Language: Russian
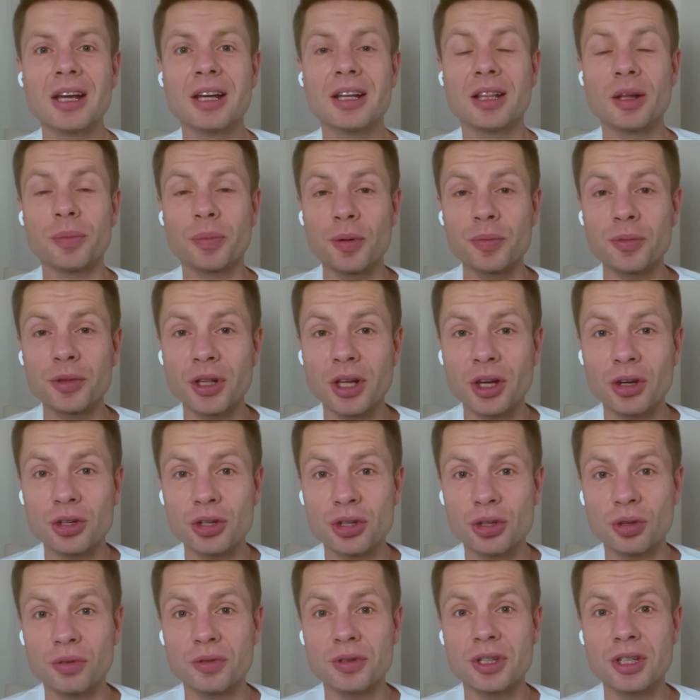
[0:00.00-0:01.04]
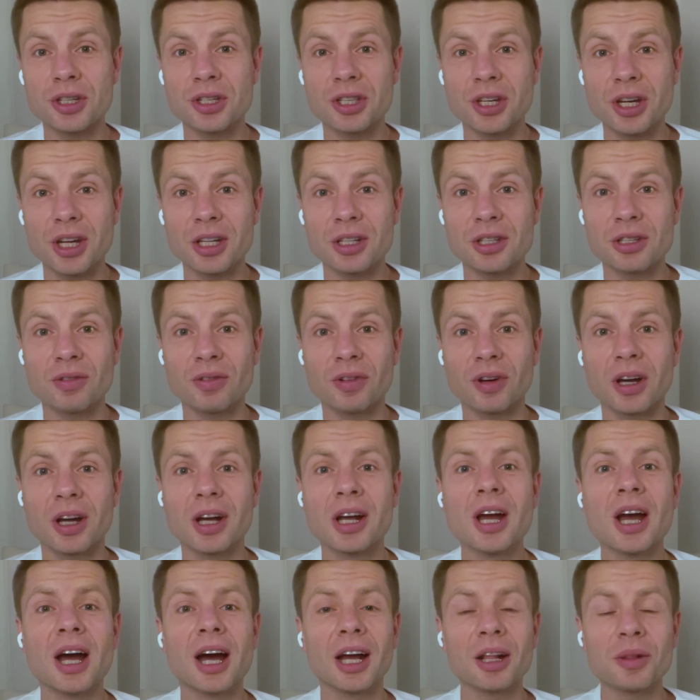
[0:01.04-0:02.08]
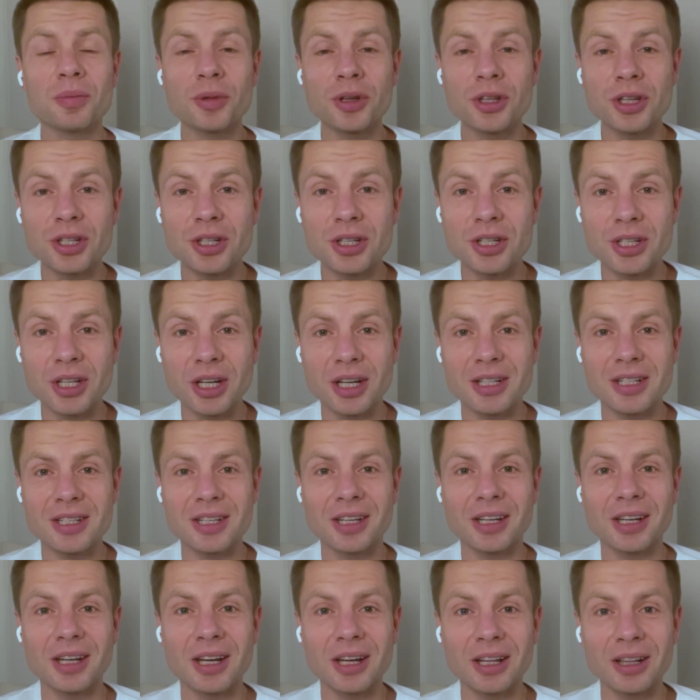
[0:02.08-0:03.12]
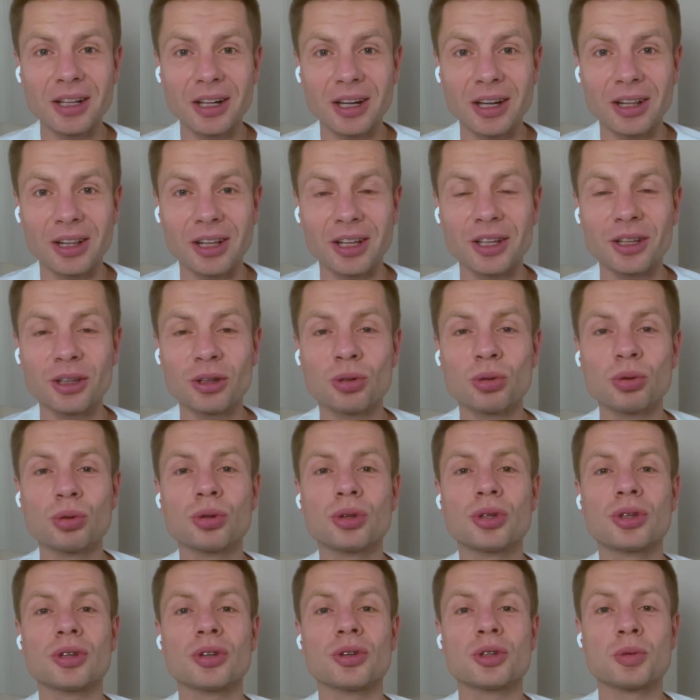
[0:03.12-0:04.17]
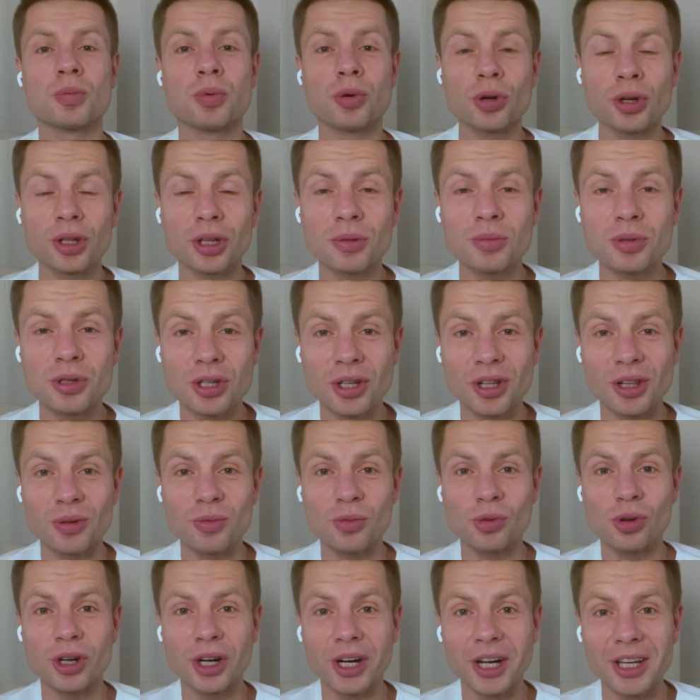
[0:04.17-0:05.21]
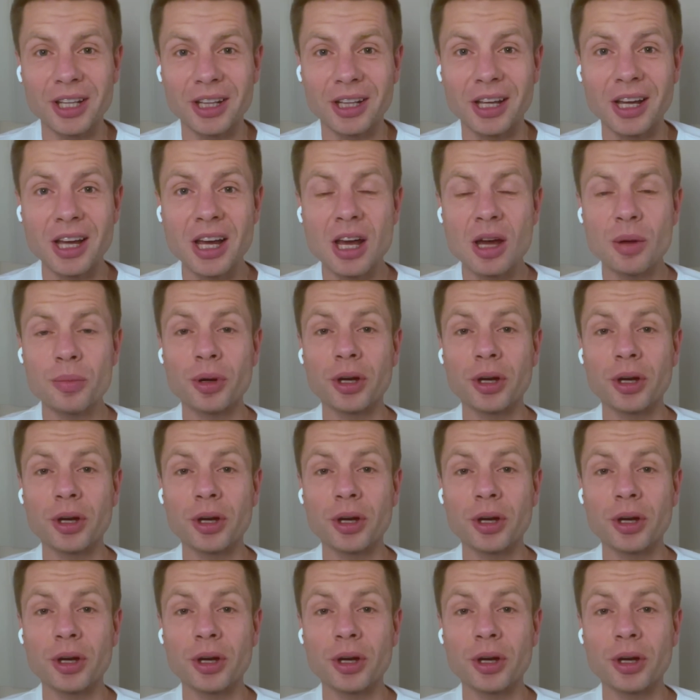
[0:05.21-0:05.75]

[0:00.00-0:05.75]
Напоминаю, что все средства от монетизации канала идут сбройным силам Украины,